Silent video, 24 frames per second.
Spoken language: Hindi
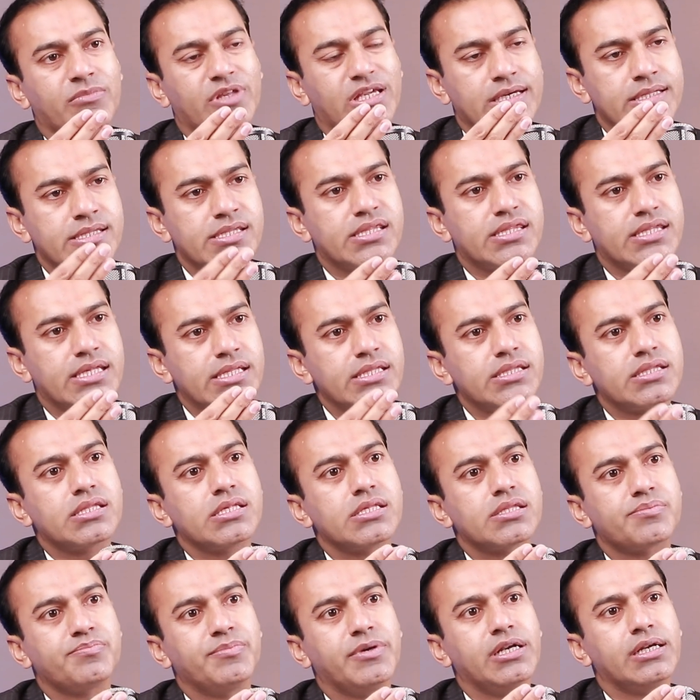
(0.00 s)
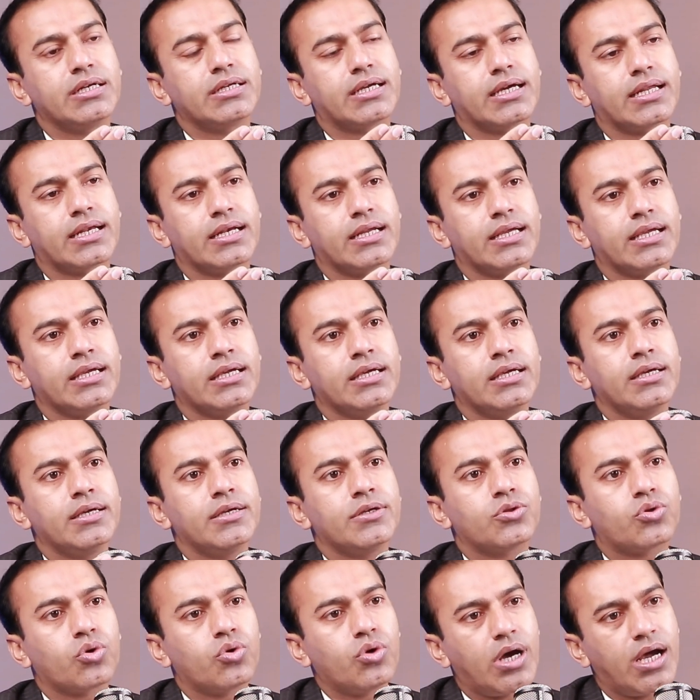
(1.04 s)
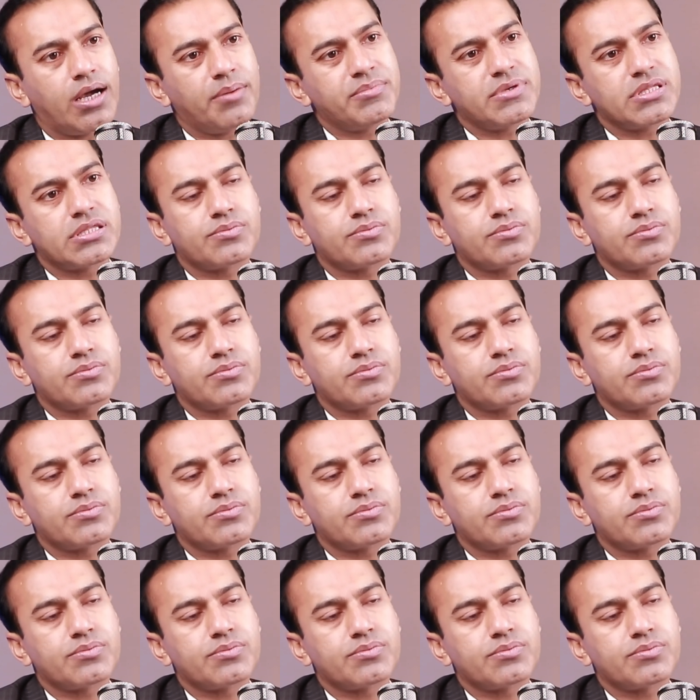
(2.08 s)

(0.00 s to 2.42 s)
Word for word: कंसेंसिस बिल्ड कर लें तो हम इस